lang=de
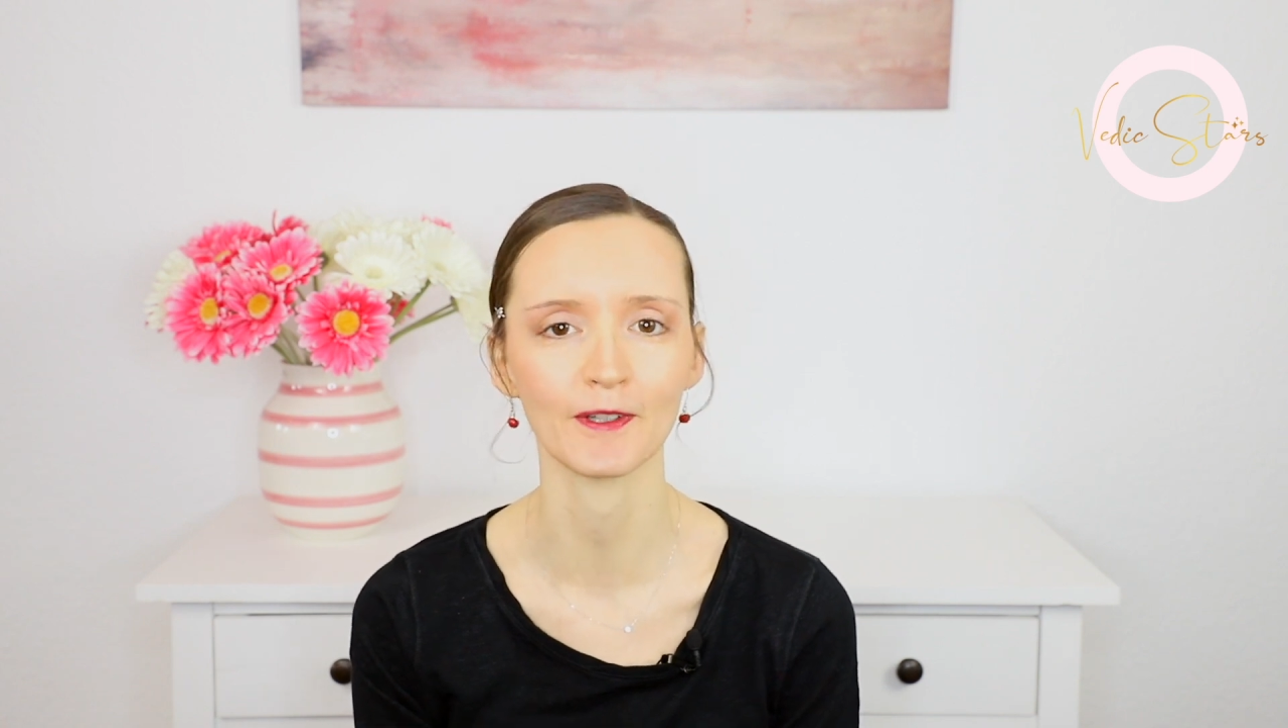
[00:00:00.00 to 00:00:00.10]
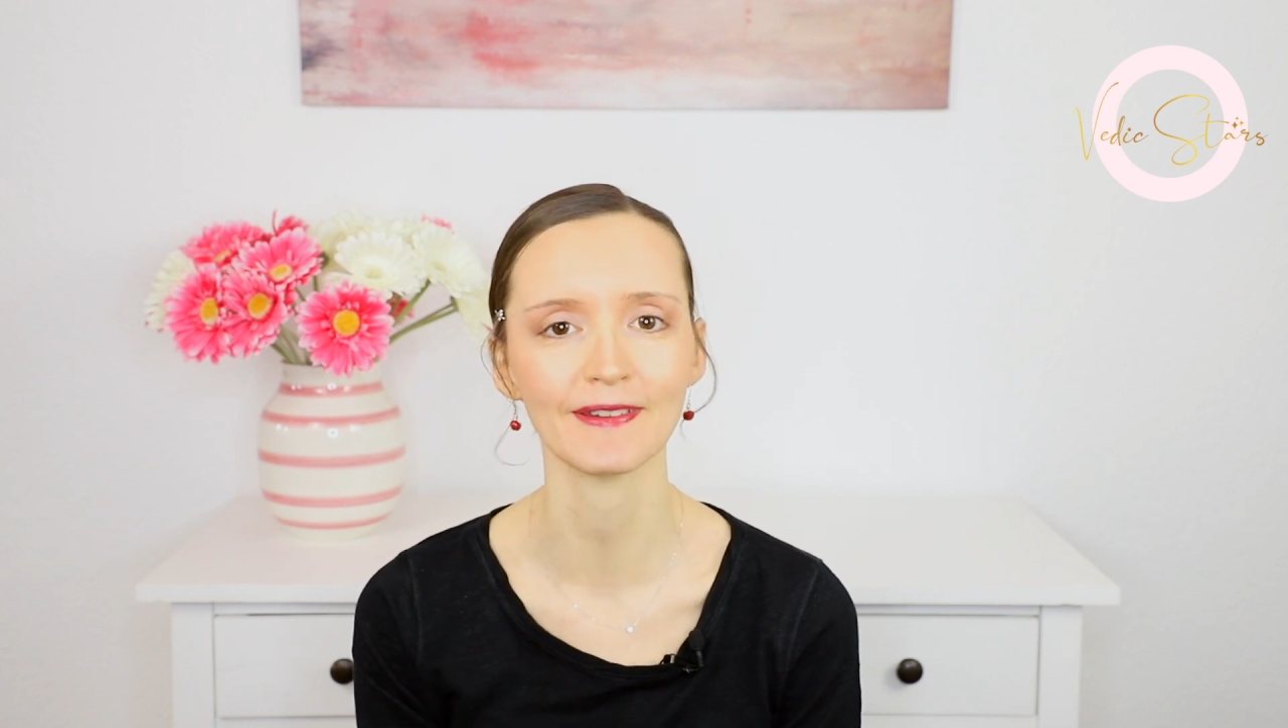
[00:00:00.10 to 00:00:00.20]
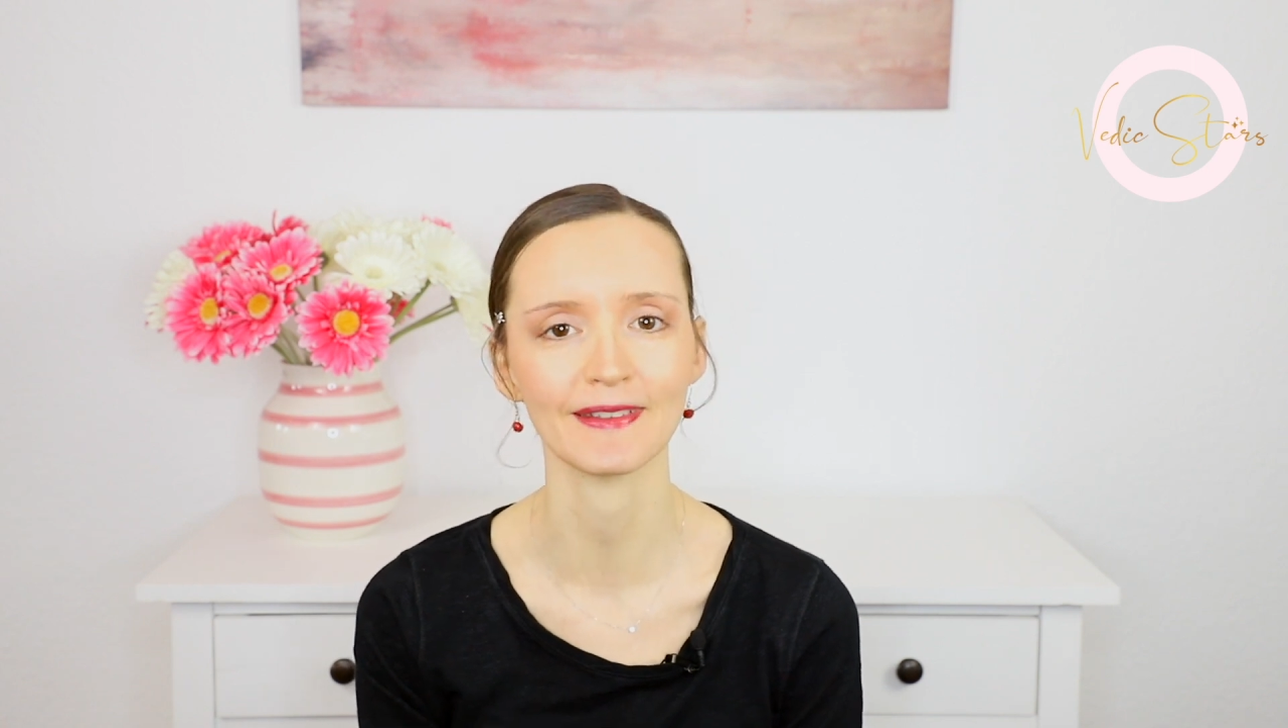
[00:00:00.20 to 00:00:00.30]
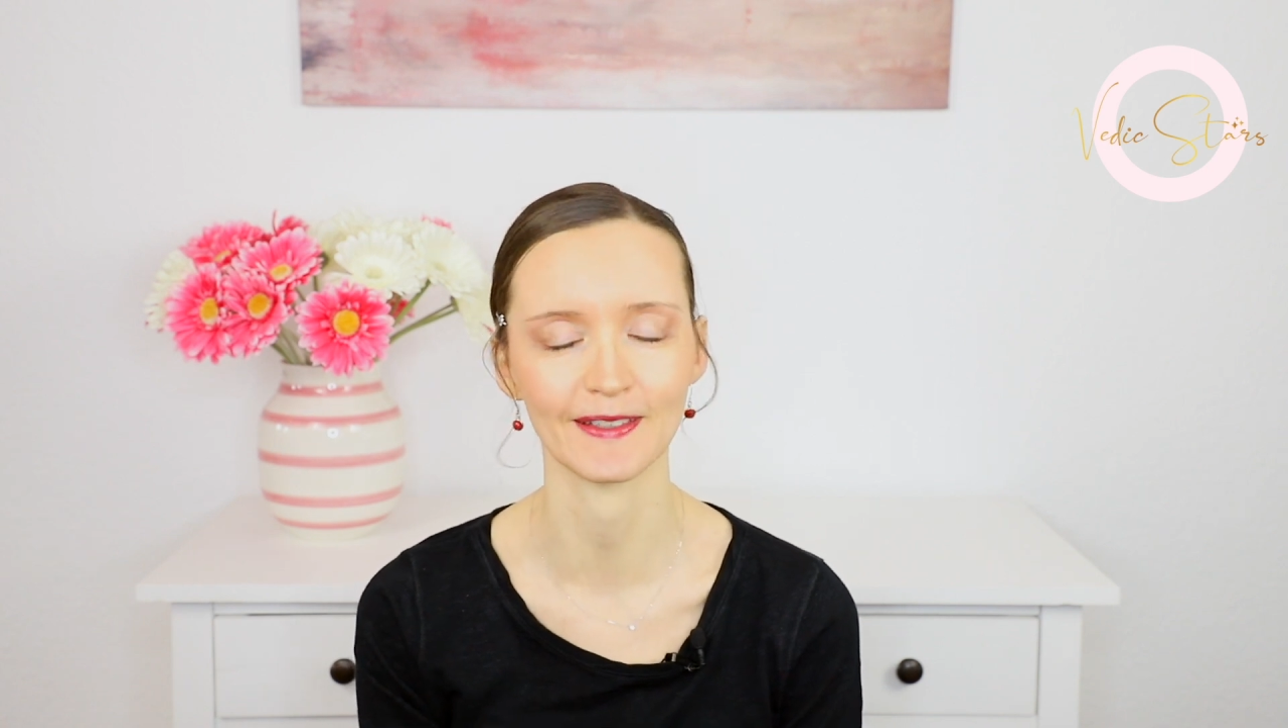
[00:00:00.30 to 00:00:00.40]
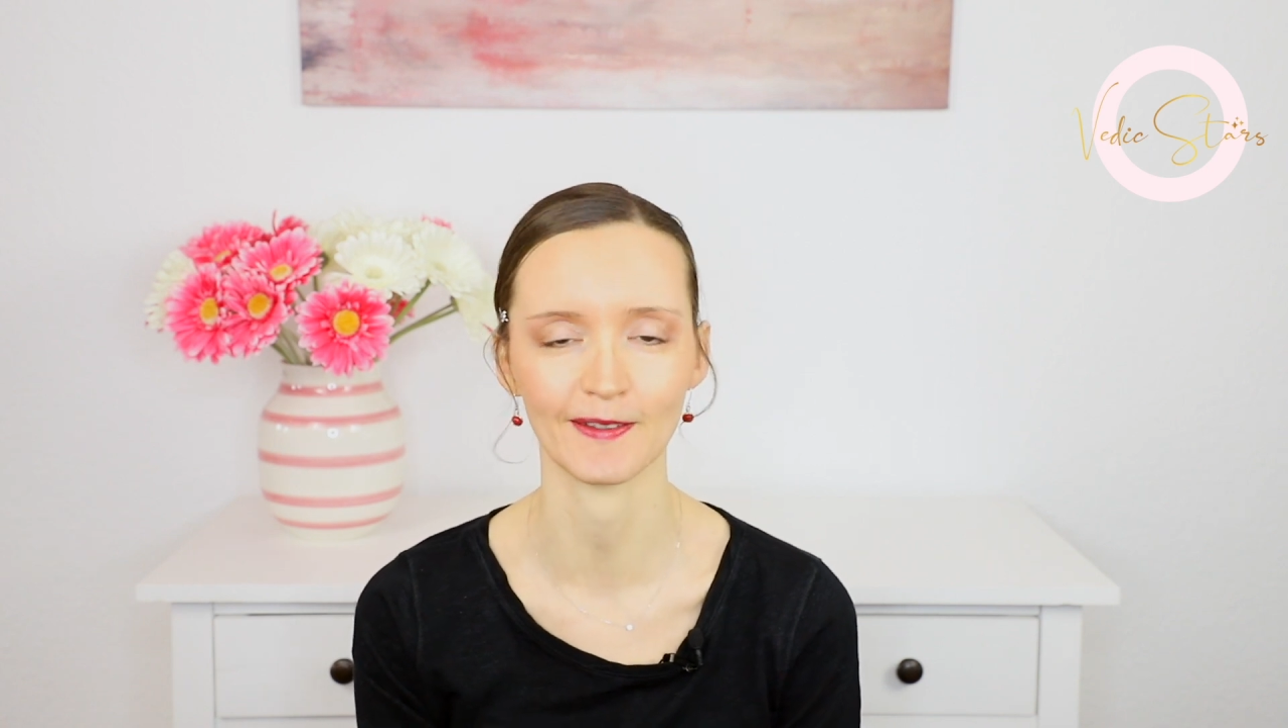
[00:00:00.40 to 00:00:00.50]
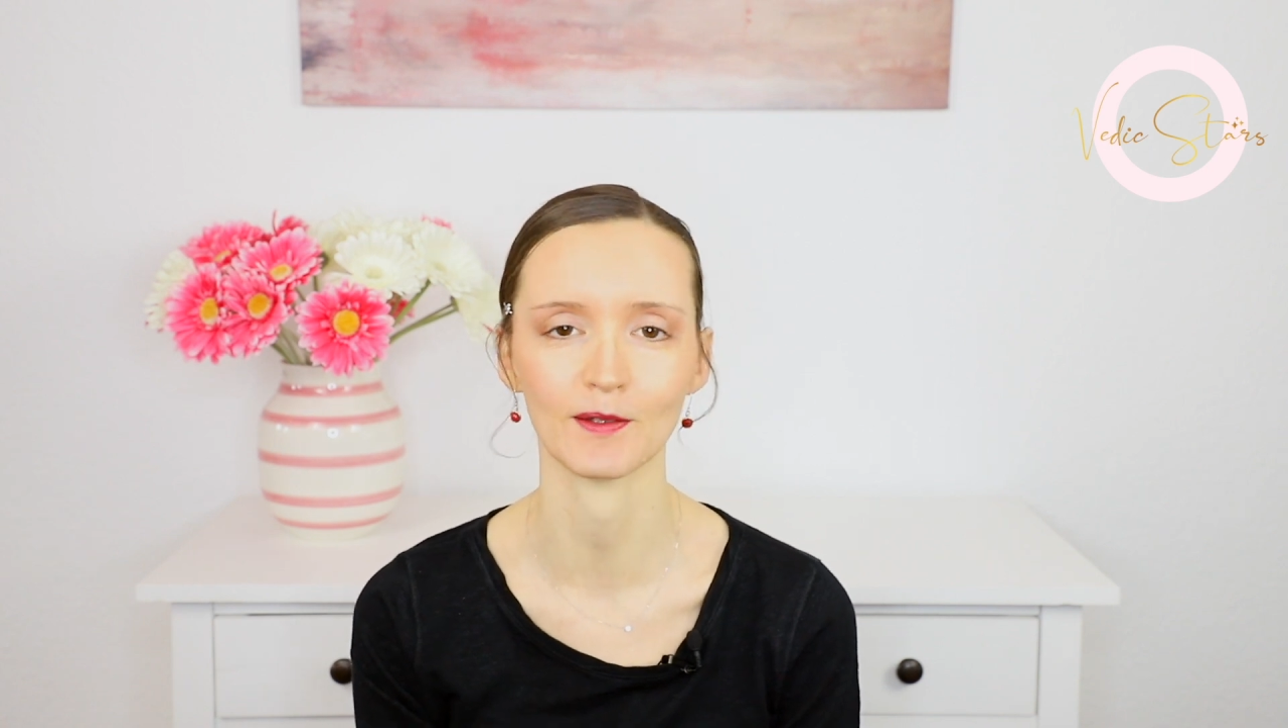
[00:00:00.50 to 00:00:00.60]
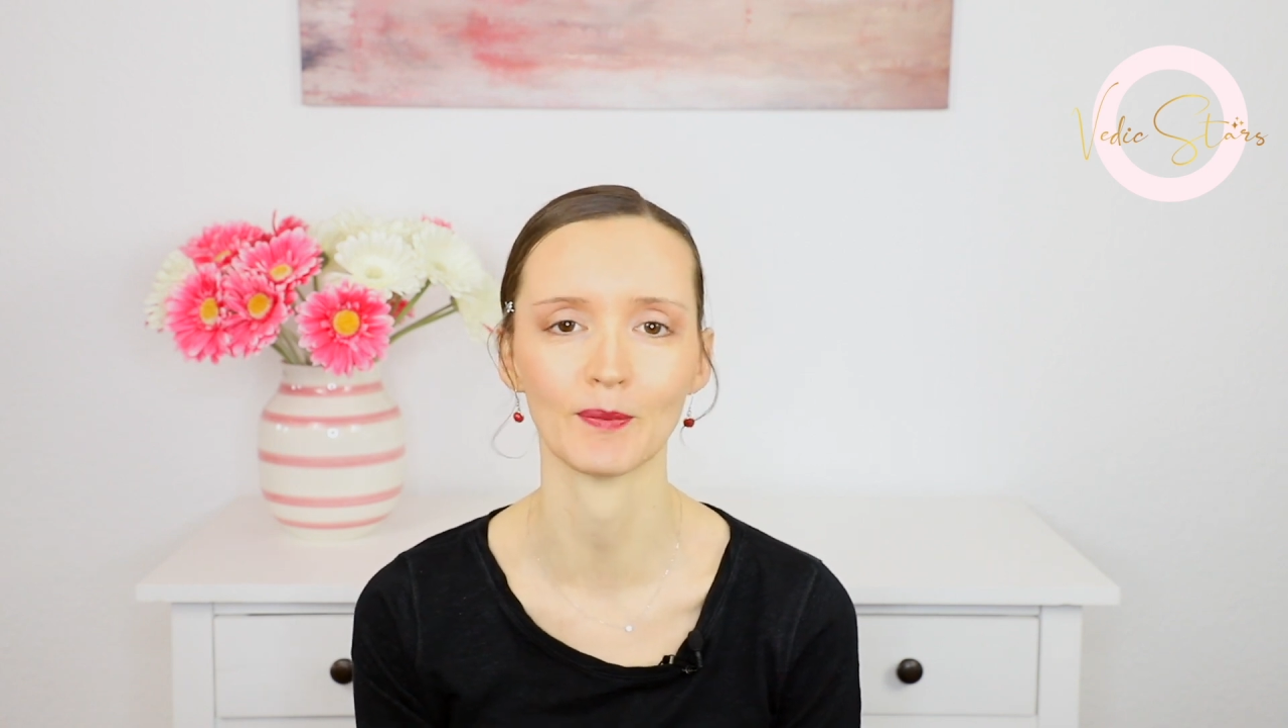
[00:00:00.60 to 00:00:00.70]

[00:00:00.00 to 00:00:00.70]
das nächste